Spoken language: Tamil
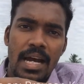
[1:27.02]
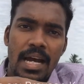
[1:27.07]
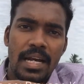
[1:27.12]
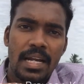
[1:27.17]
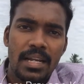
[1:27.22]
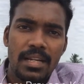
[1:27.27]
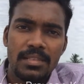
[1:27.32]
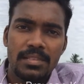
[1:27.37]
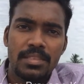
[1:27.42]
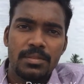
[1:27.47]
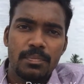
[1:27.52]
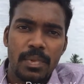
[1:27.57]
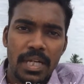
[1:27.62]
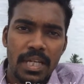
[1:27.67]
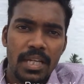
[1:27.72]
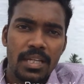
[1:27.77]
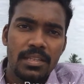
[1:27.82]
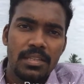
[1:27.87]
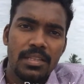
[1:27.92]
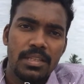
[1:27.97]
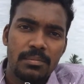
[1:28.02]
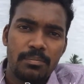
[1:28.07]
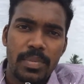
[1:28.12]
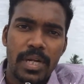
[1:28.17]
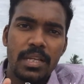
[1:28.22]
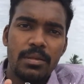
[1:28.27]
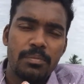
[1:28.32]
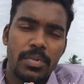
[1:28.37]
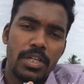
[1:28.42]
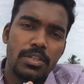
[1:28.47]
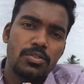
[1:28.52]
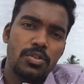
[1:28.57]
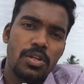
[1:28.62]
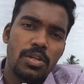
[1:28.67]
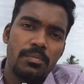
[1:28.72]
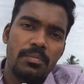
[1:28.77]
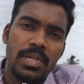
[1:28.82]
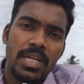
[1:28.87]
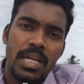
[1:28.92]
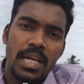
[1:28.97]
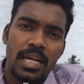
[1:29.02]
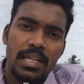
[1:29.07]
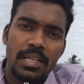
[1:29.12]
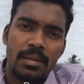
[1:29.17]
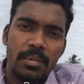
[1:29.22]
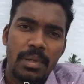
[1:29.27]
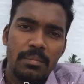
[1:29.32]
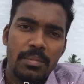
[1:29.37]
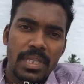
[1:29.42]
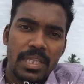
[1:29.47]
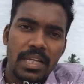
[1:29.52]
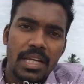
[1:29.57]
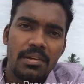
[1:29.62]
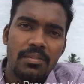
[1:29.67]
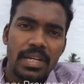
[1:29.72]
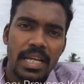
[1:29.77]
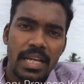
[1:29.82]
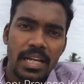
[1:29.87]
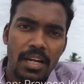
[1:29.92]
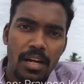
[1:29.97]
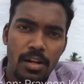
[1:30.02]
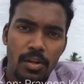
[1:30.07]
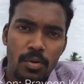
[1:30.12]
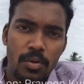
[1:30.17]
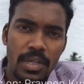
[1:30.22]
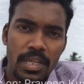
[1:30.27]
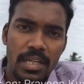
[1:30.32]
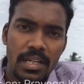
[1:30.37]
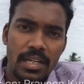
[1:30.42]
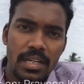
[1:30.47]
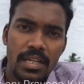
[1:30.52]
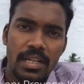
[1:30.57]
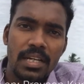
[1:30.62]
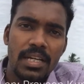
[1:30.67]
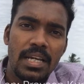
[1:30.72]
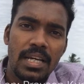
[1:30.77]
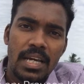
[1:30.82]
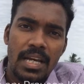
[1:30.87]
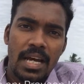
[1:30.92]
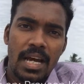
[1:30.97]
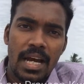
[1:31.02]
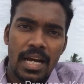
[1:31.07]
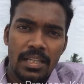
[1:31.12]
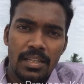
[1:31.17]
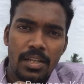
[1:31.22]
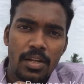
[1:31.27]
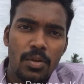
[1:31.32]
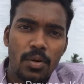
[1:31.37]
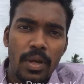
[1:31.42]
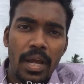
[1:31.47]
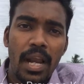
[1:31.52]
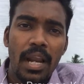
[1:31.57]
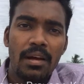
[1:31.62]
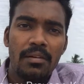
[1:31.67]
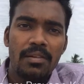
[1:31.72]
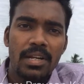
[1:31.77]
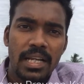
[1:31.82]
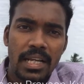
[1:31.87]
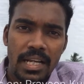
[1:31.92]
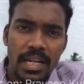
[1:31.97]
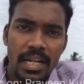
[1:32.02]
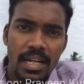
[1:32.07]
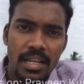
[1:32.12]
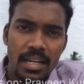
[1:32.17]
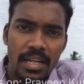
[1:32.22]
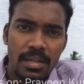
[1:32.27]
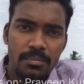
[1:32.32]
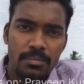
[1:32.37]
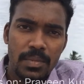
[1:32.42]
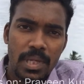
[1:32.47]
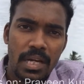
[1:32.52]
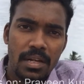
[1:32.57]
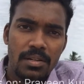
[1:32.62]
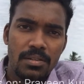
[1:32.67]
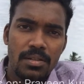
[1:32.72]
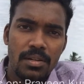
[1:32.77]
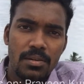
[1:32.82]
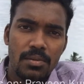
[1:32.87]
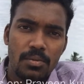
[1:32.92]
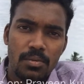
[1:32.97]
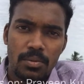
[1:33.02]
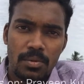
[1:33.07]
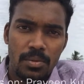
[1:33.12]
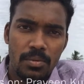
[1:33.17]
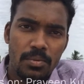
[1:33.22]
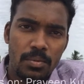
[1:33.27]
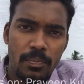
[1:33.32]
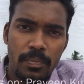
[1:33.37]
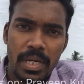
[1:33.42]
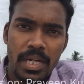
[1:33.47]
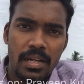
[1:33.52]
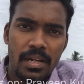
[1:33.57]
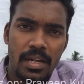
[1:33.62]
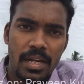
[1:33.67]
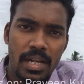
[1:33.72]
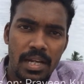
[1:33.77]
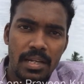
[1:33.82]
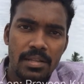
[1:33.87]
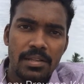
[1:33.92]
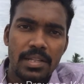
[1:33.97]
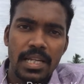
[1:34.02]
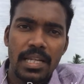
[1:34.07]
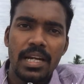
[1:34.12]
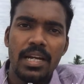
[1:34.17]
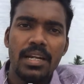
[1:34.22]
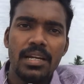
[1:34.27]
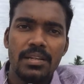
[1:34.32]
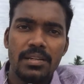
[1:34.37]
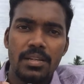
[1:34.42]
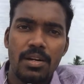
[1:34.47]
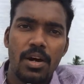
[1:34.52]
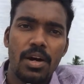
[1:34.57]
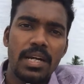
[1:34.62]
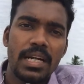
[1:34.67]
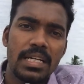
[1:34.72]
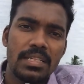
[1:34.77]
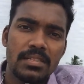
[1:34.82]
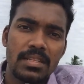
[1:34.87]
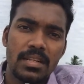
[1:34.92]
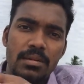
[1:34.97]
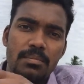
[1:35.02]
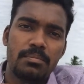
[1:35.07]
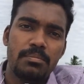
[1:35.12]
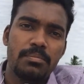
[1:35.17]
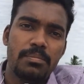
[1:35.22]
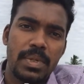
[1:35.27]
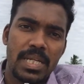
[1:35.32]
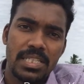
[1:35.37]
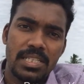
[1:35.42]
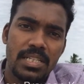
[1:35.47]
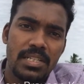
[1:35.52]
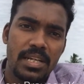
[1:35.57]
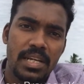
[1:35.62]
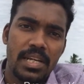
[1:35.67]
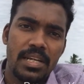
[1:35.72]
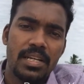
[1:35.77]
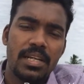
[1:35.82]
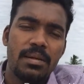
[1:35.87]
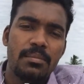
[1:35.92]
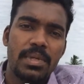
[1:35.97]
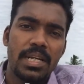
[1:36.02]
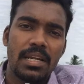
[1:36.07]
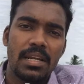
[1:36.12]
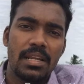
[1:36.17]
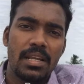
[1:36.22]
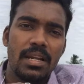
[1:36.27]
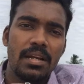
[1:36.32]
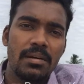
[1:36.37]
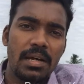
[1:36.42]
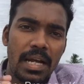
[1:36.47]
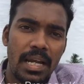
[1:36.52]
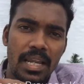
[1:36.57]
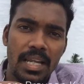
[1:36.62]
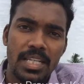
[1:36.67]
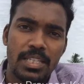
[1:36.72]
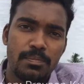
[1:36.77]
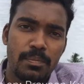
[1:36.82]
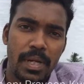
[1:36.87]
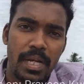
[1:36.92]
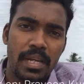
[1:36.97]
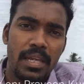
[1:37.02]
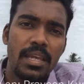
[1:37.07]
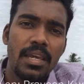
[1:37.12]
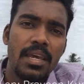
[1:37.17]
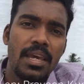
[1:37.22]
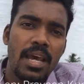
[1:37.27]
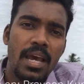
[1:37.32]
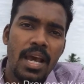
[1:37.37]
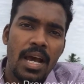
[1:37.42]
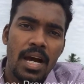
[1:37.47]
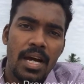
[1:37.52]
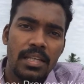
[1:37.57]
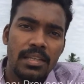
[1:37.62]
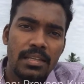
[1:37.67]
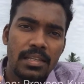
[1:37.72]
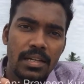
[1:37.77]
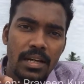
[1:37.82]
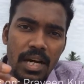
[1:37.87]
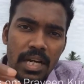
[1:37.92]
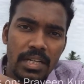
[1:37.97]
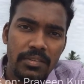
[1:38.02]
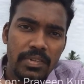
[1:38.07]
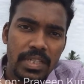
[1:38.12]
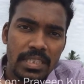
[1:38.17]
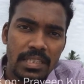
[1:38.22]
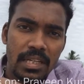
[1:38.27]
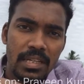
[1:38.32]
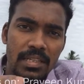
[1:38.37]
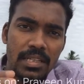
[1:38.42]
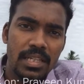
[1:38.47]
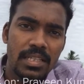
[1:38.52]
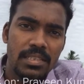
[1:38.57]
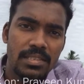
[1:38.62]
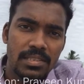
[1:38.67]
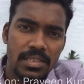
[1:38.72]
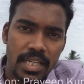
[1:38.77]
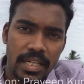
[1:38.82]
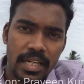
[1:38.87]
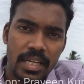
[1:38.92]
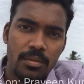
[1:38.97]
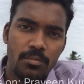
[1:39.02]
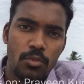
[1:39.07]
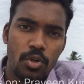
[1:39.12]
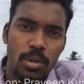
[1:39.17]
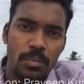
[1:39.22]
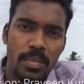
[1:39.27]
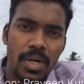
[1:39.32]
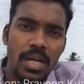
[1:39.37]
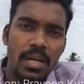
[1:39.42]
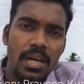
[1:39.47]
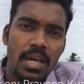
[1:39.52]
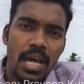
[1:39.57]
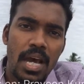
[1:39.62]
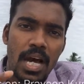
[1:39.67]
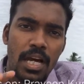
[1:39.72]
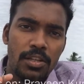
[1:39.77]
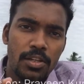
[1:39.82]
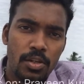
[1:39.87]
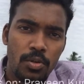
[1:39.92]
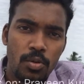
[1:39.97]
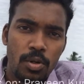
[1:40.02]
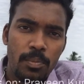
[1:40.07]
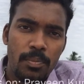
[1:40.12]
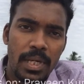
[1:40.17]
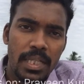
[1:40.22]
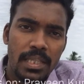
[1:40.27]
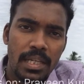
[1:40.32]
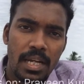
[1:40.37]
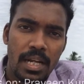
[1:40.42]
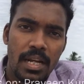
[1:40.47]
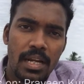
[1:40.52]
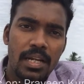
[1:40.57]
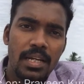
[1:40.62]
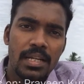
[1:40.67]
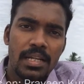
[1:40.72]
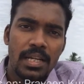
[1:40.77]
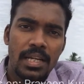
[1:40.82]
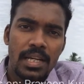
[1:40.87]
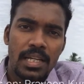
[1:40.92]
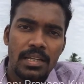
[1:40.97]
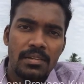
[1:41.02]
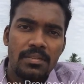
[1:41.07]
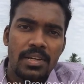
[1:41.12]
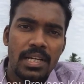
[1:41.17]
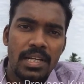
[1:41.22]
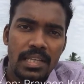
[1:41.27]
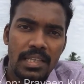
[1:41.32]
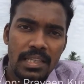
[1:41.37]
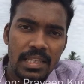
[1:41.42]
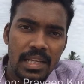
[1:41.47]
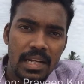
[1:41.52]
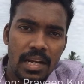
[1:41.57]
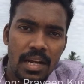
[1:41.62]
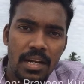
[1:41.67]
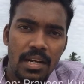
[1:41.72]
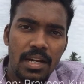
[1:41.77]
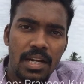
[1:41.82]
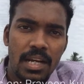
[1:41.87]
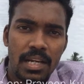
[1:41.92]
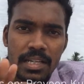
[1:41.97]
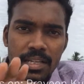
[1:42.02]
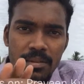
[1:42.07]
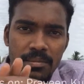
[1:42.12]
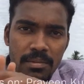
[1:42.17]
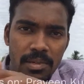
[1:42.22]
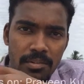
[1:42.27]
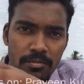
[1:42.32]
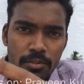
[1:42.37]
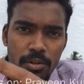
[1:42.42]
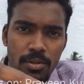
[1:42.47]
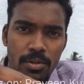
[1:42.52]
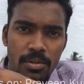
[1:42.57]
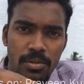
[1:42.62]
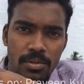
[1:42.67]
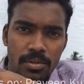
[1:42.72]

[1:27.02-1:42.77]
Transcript: அனாலிசிஸ் பண்ணி அந்த ப்ரெடிக்ட் பண்ணி சொல்லும் அது எப்படின்னு பார்த்திங்கன்னா அவருக்கு என்னென்ன நோய் இருக்குது அந்த நோயால் அவர் என்னென்னலாம் தாக்குதலுக்கு உட்பட்டிருக்காரு அது என்னென்ன ஆர்கன்ஸ்லாம் பிரச்சனை இருக்குது அப்படின்றதெல்லாம் அனலைஸ் பண்ணி அந்த ஆர்டிஃபிஷியல் இன்டெலிஜென்ஸ் டெக்னிக் மூலமாக அந்த டூல் பார்த்திங்கன்னா இவர் இந்த நாளில் இவ் இவ்வளோ